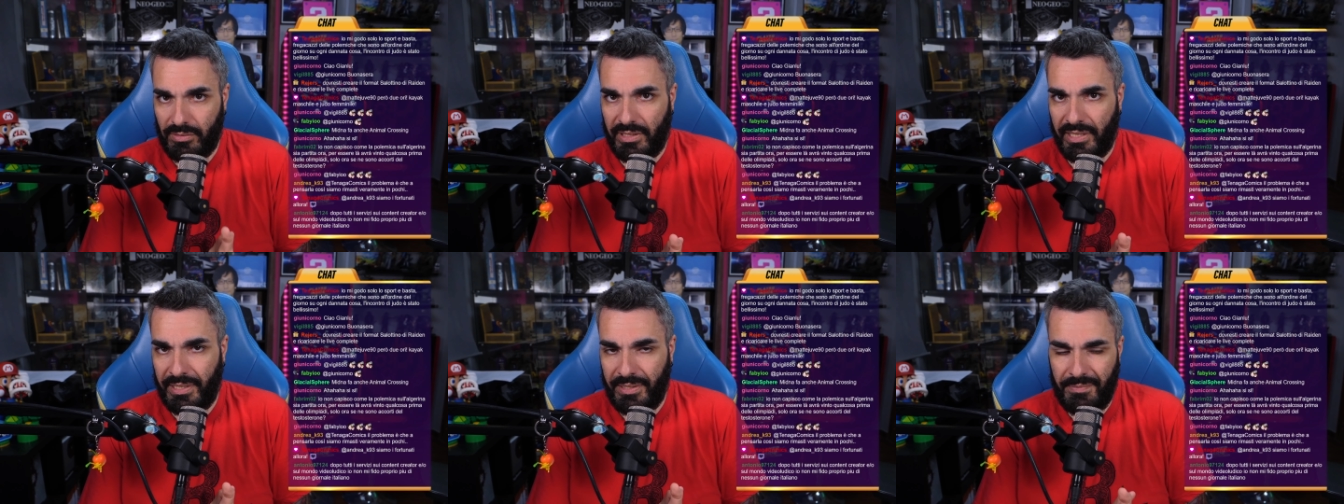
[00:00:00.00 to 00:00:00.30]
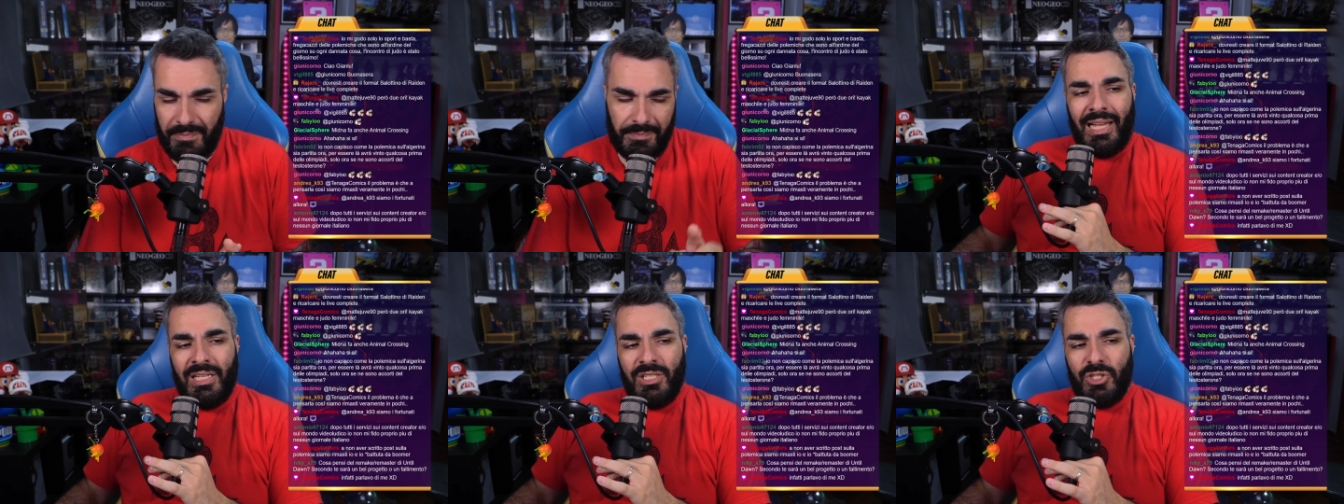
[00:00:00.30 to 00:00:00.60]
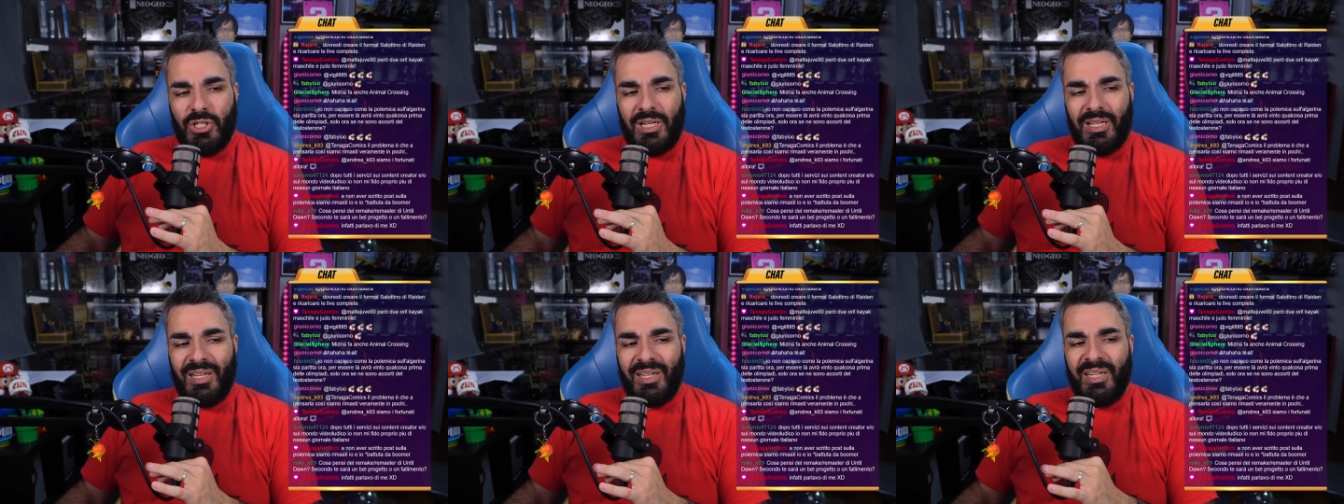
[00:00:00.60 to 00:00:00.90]
Okay?
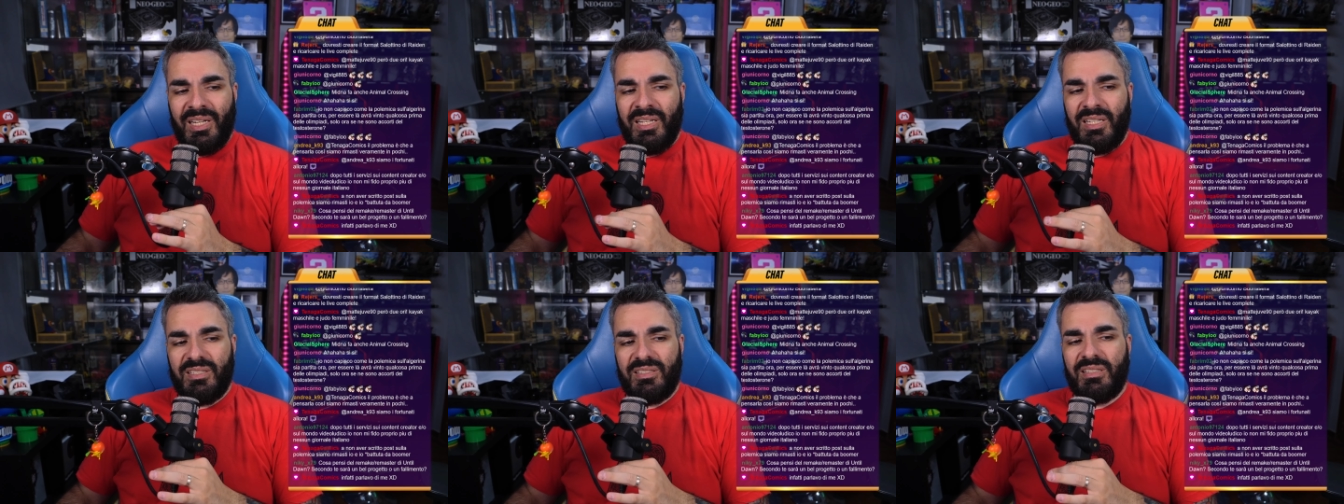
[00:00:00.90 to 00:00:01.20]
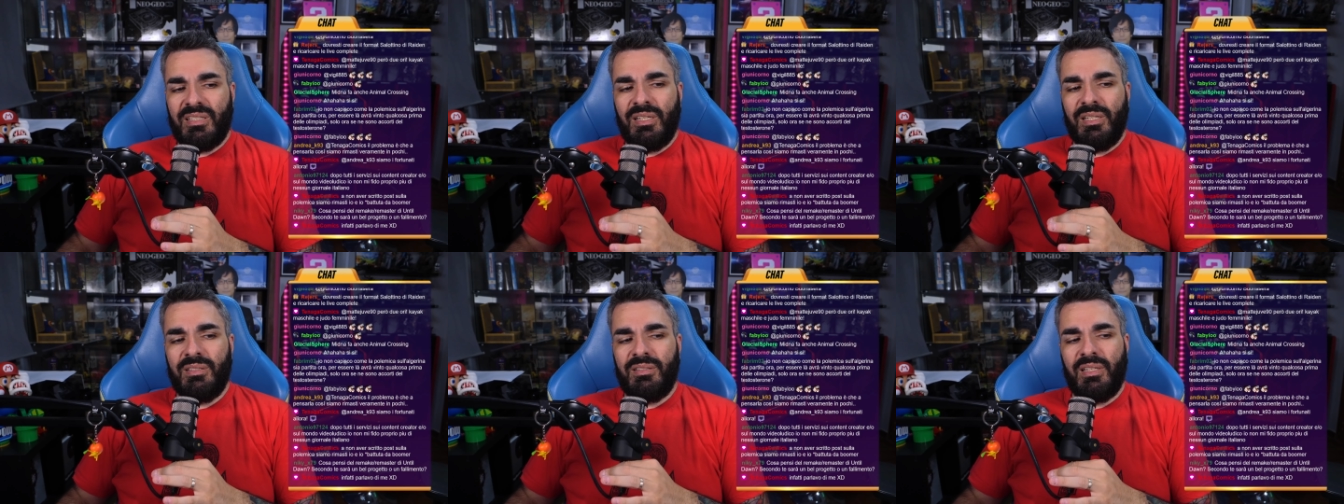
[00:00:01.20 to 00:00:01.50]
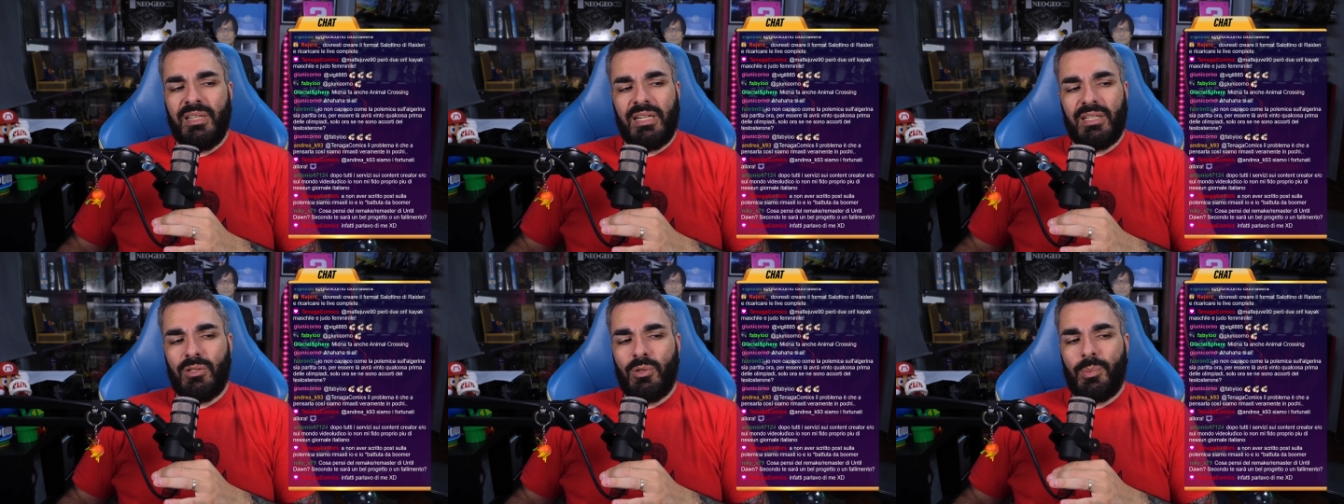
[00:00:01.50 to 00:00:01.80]
Angela Carini si
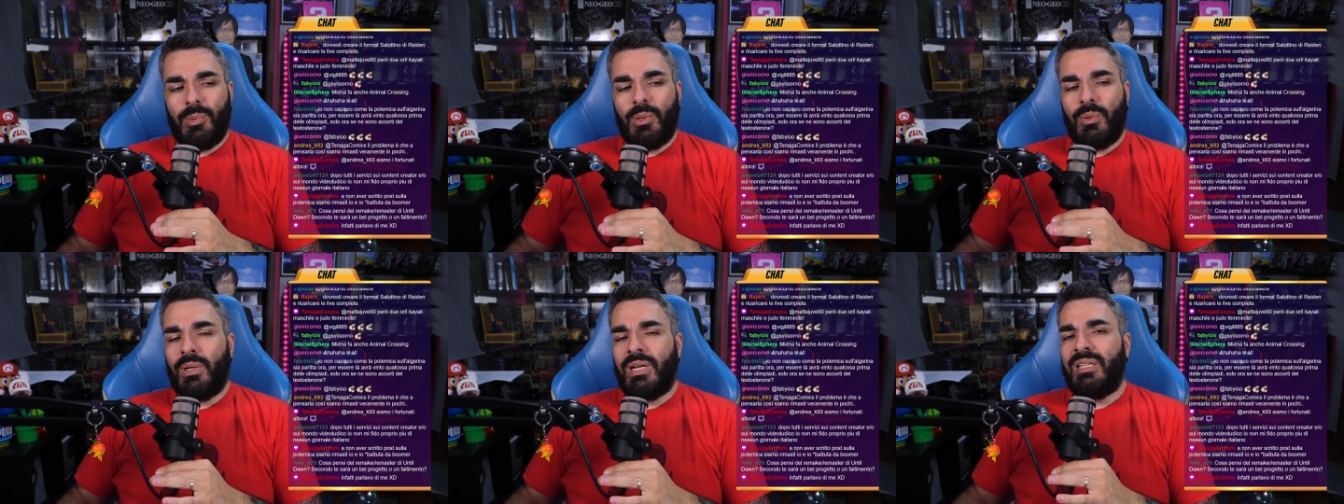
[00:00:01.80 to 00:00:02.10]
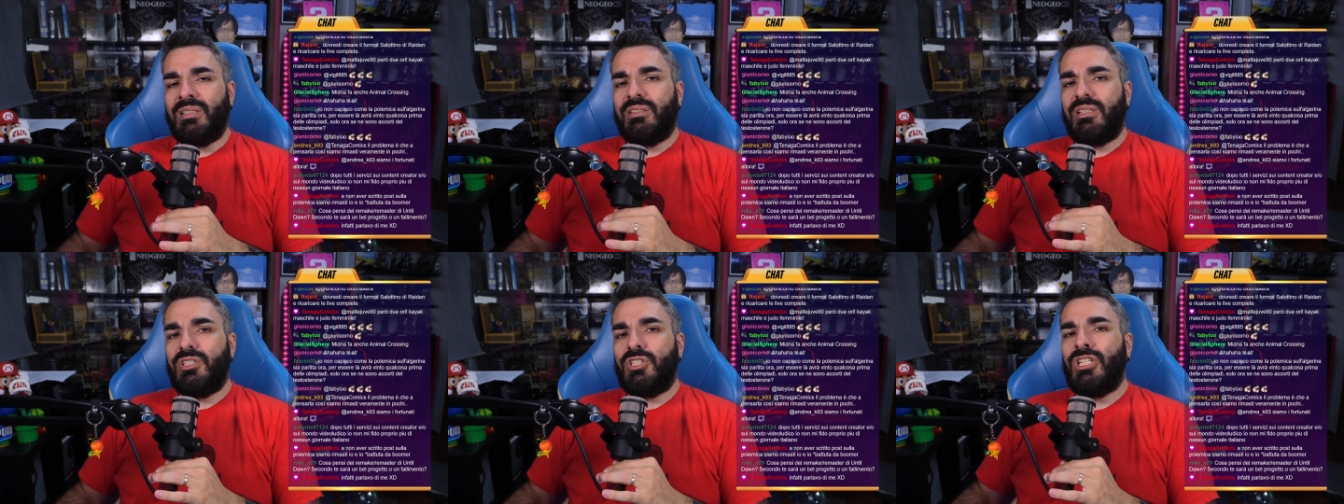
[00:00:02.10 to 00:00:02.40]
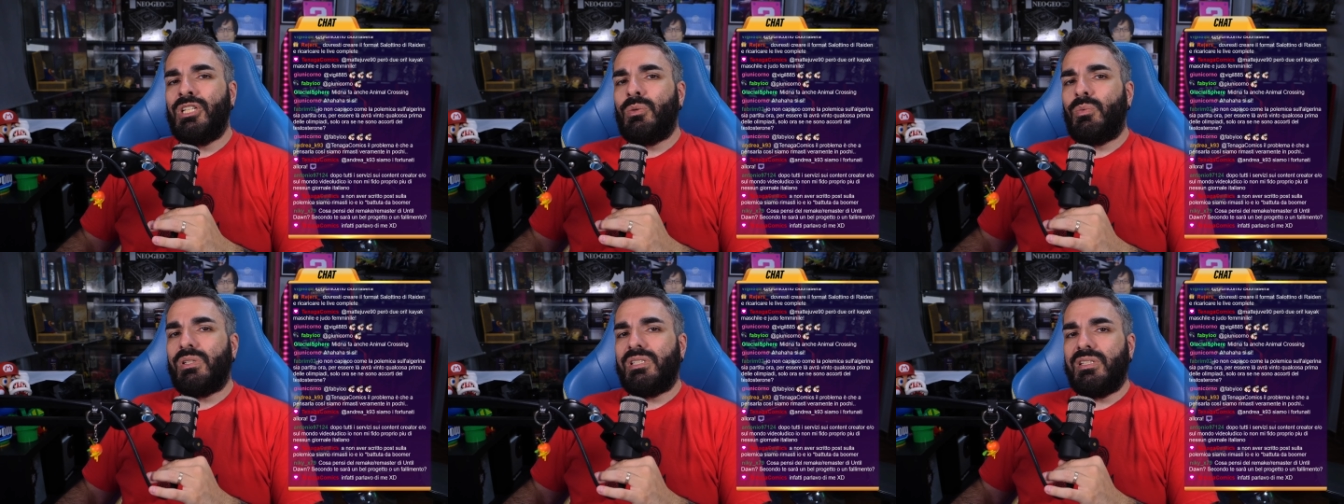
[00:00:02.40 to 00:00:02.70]
ritira dopo
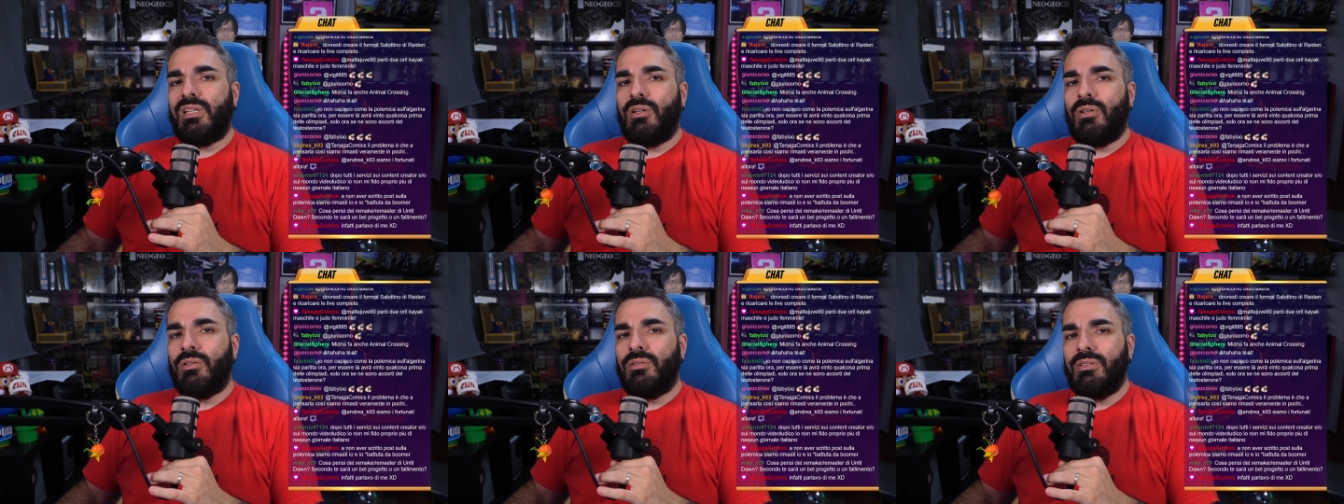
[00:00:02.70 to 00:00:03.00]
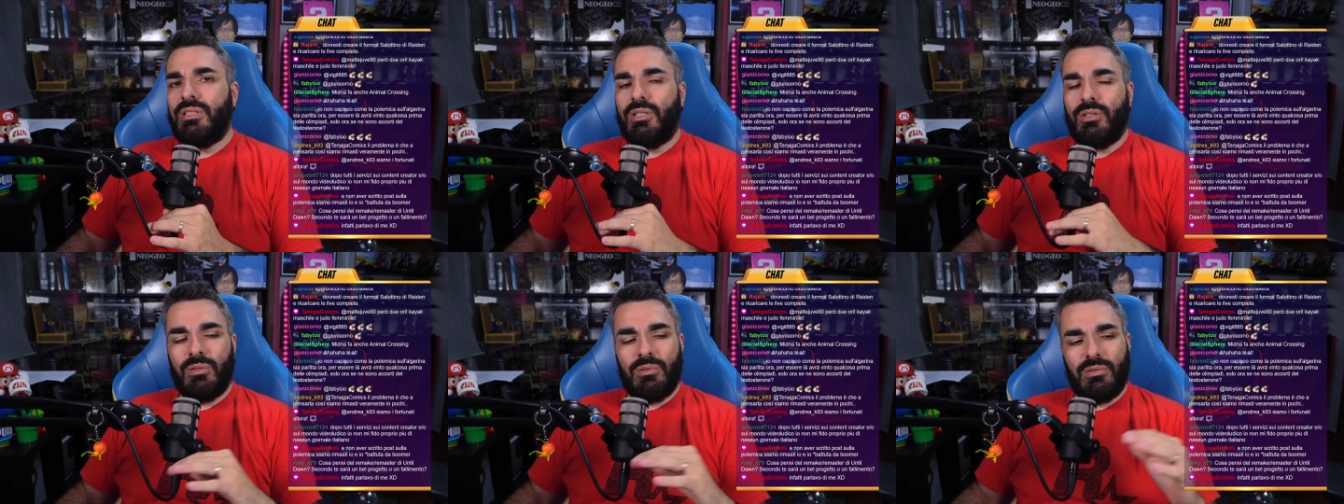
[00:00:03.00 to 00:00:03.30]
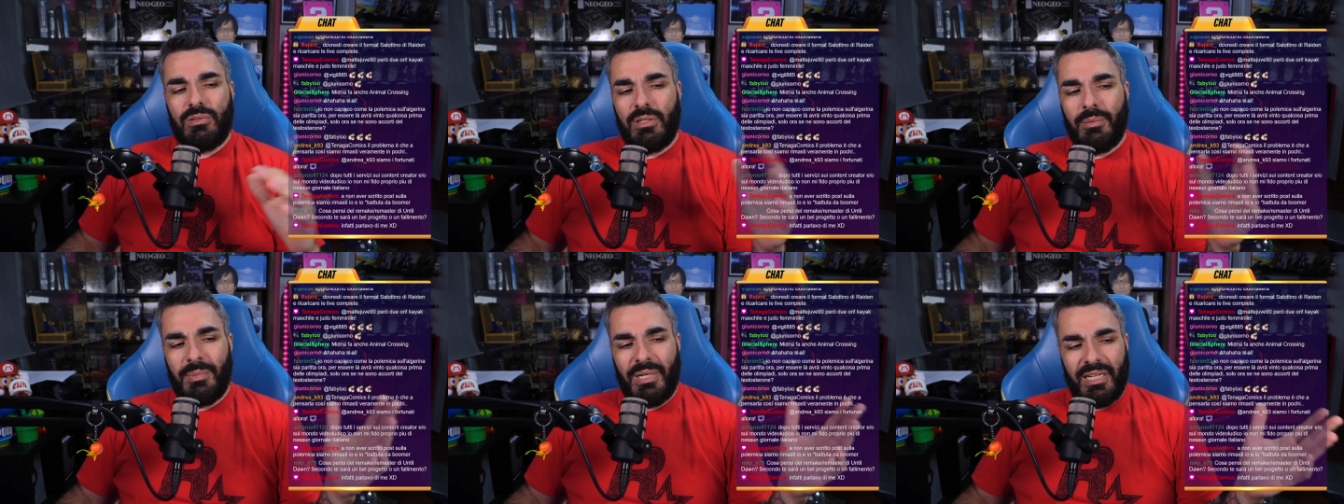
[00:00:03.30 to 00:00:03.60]
45 secondi
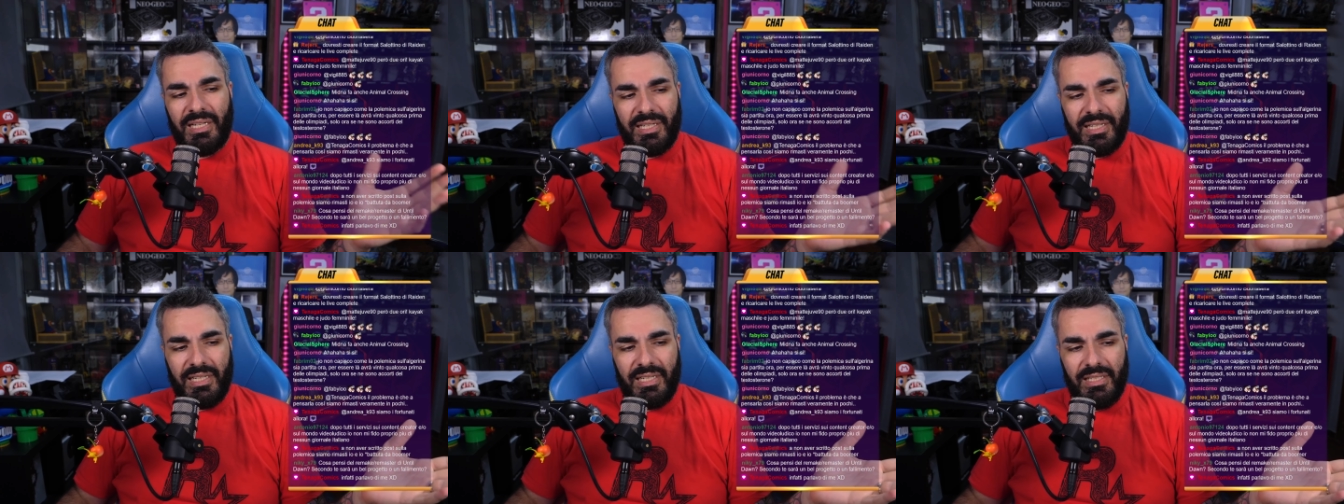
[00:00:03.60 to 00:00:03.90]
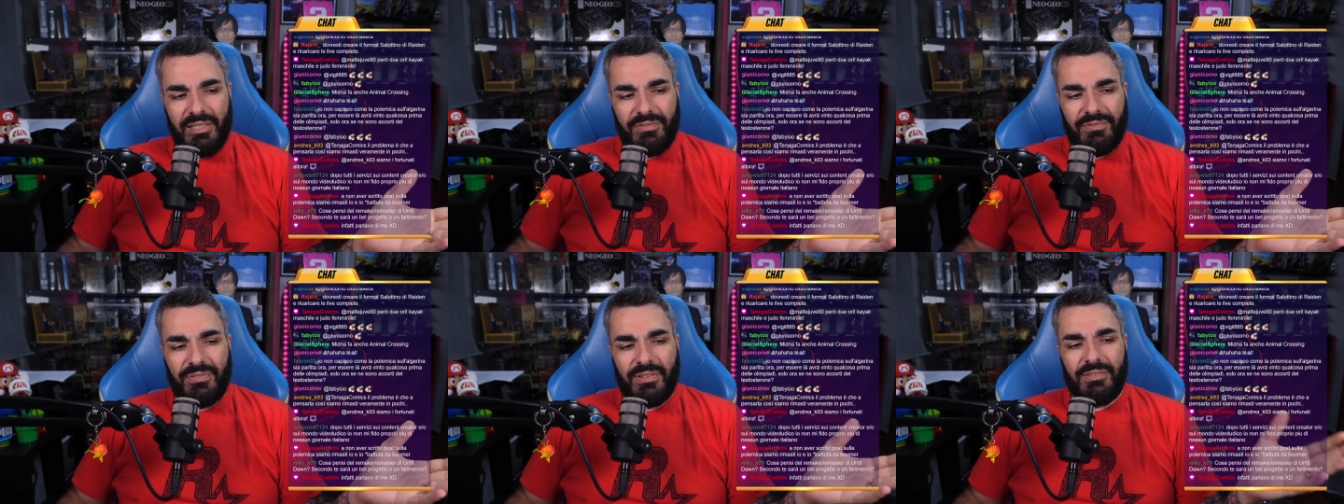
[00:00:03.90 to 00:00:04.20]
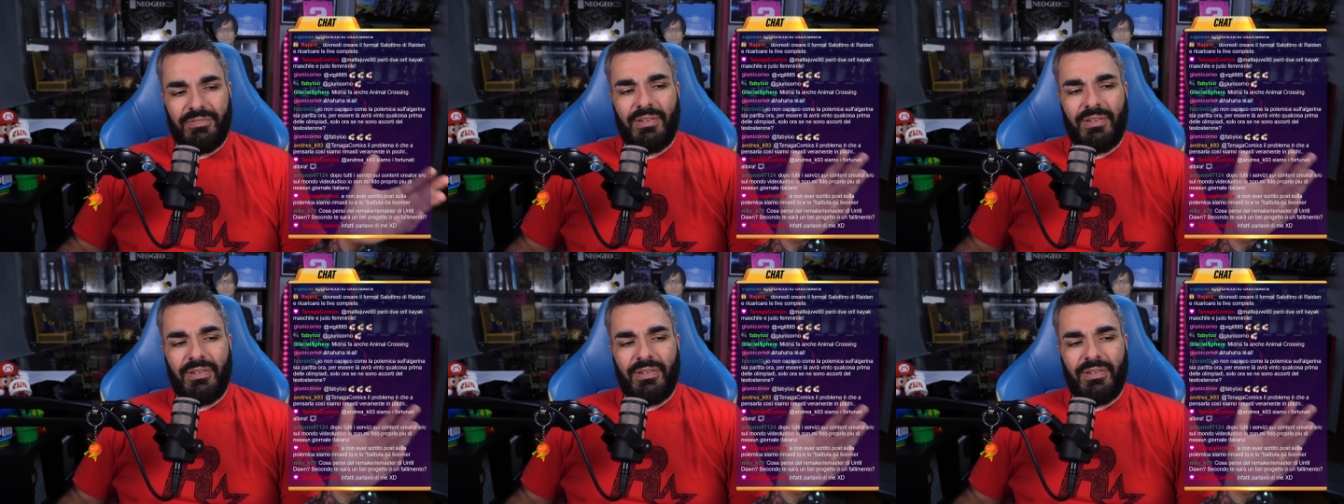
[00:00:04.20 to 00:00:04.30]
contro Imane Kelif,